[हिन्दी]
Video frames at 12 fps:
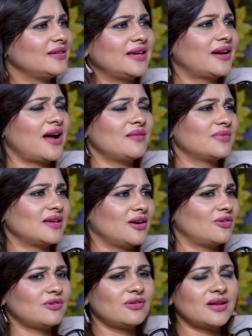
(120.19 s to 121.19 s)
ये काम
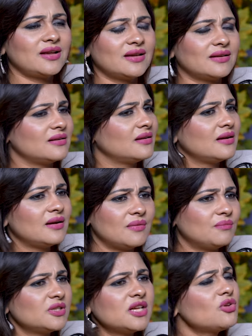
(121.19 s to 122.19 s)
किया उन्होंने
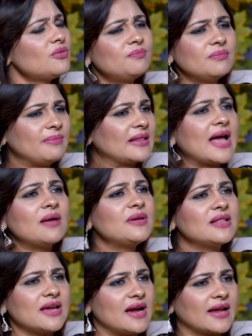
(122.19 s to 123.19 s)
मुझे तो बता
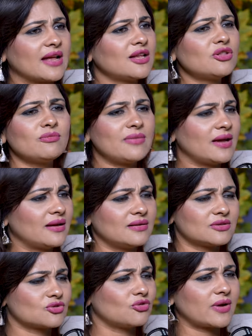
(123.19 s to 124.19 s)
भी दिया गया था तो मैं
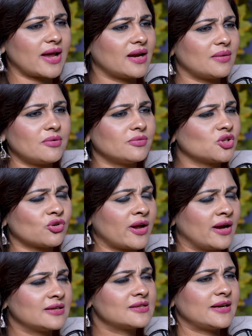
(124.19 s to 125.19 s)
इसको कहने में मुझे कोई
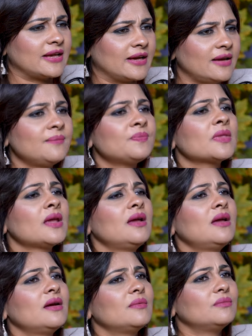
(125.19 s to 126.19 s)
हर्ज नहीं
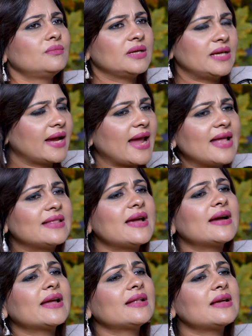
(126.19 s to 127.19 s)
है ये कह
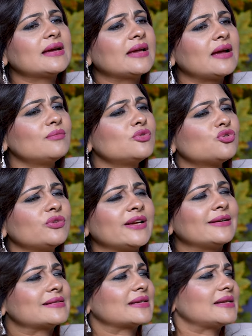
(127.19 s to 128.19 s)
दिया गया था कि हम
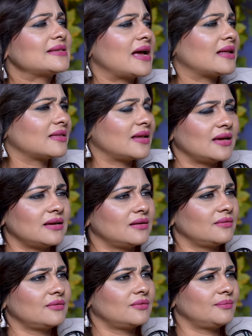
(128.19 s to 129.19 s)
जूनियर्स के साथ नहीं
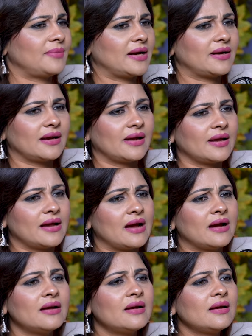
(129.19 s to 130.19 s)
बैठेंगे
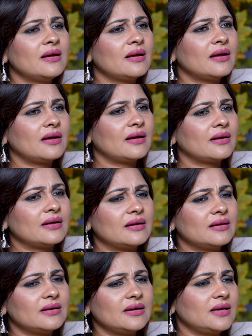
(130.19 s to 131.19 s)
या
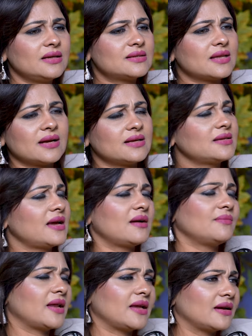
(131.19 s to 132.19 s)
इस तरह से
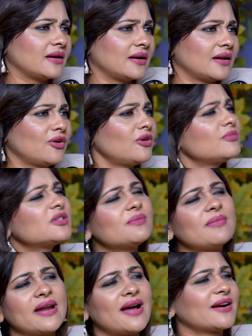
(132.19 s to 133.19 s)
हम नहीं करेंगे और मुझे
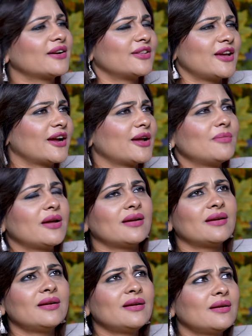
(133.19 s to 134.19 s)
मना कर दिया गया मैं
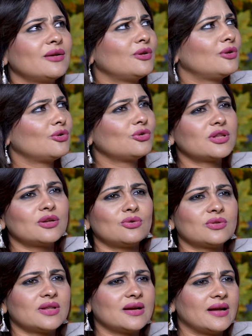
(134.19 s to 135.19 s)
रोते
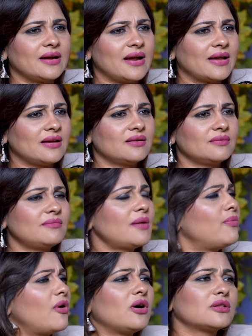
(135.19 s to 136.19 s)
रोते घर आई
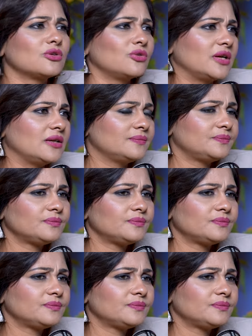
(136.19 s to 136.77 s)
मैं बहुत रोई